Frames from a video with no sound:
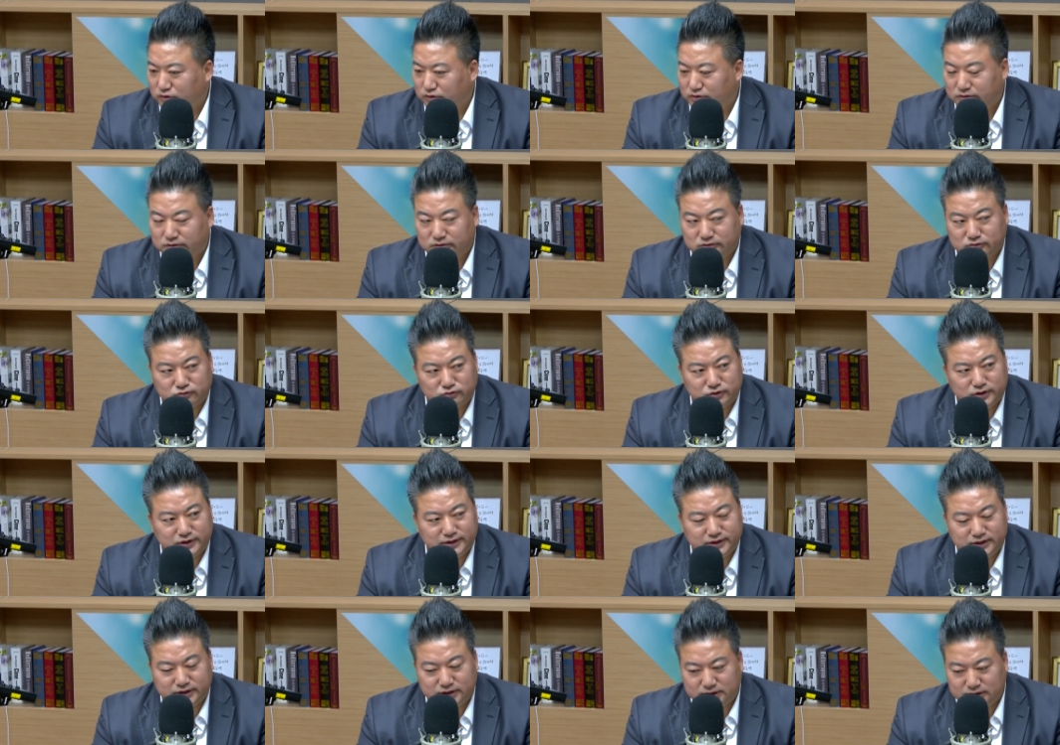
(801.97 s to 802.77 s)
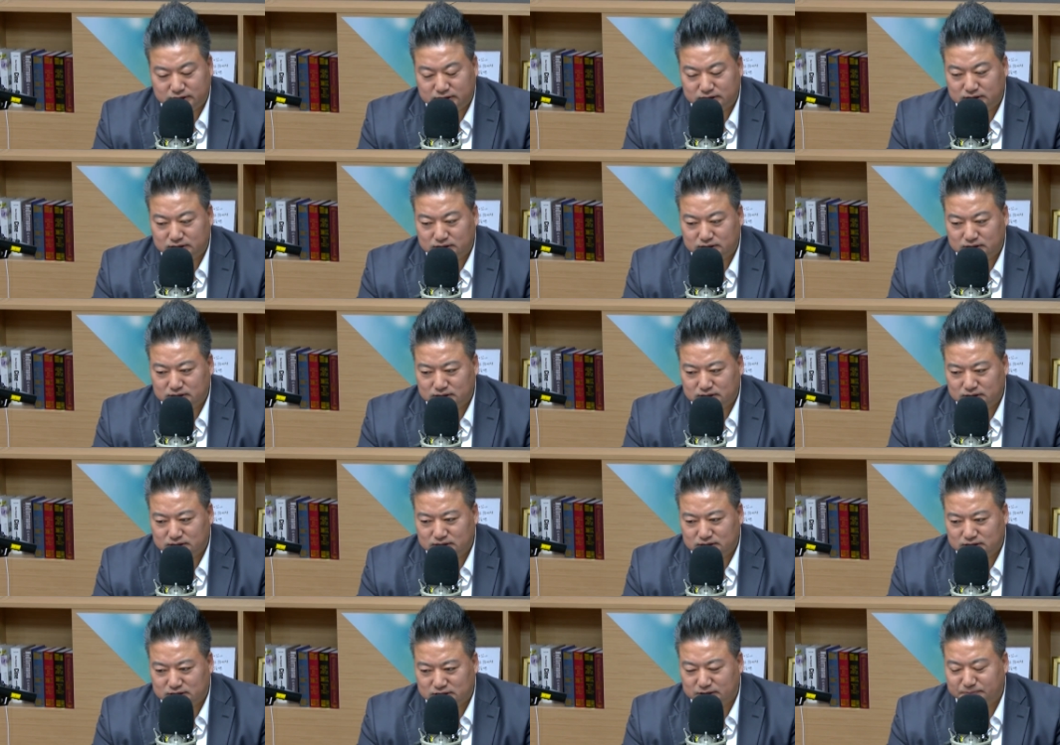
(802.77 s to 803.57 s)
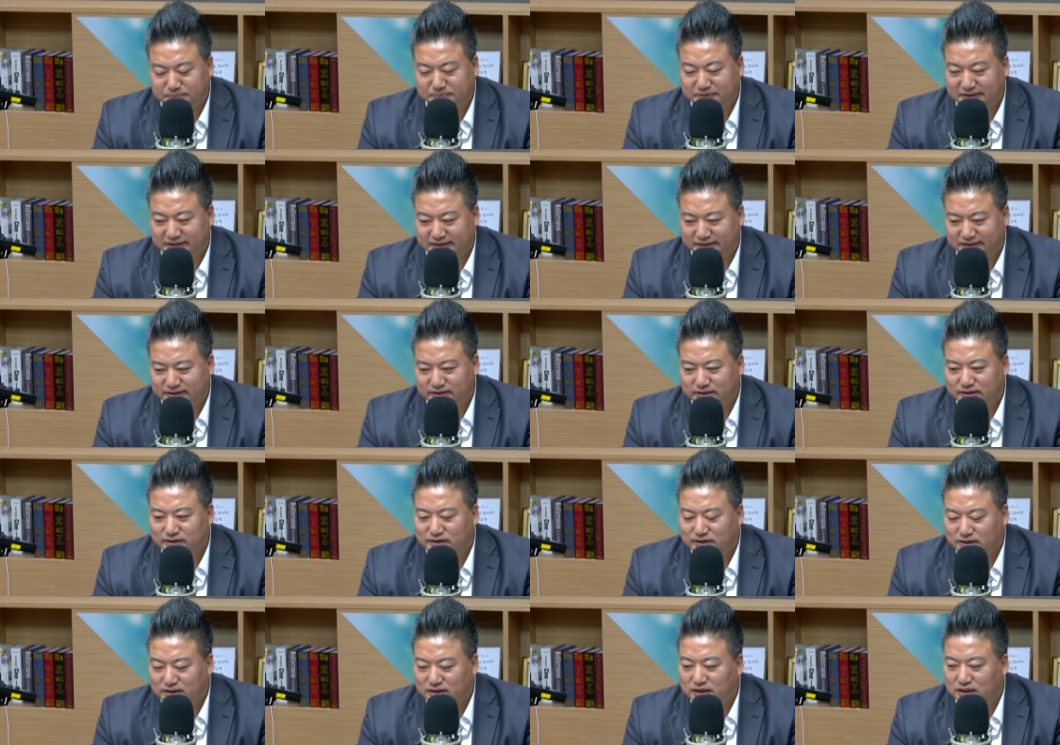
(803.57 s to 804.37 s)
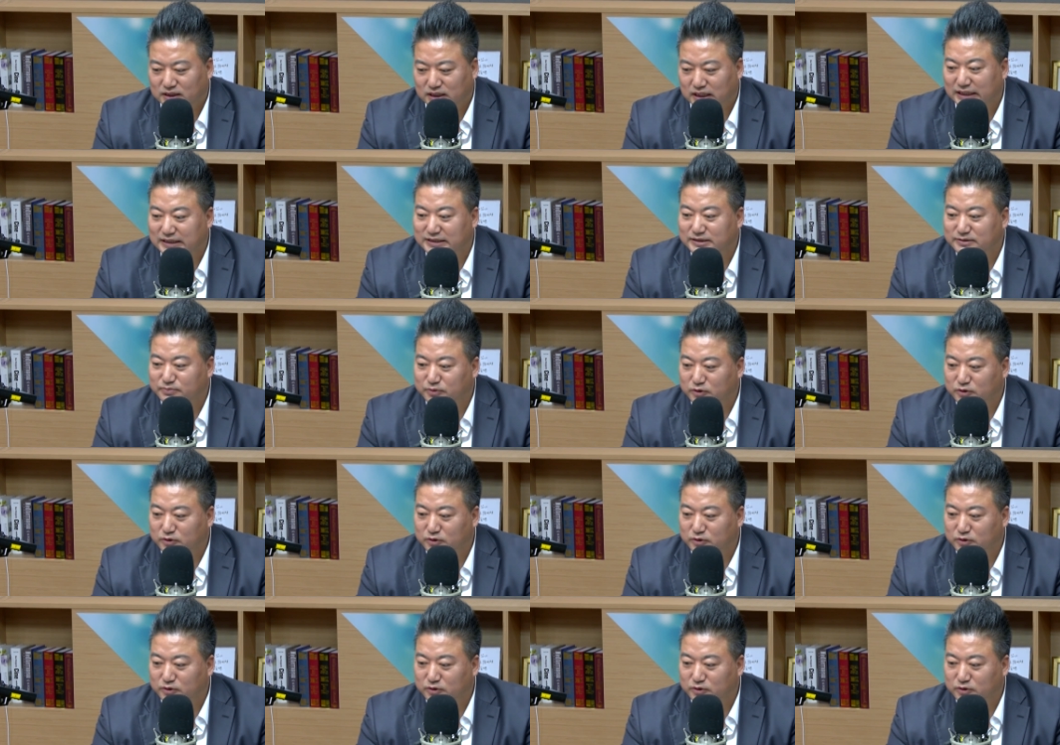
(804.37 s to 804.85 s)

네. 그러니까 우리 조준 사격한 건 아니지 않느냐. 음. 가드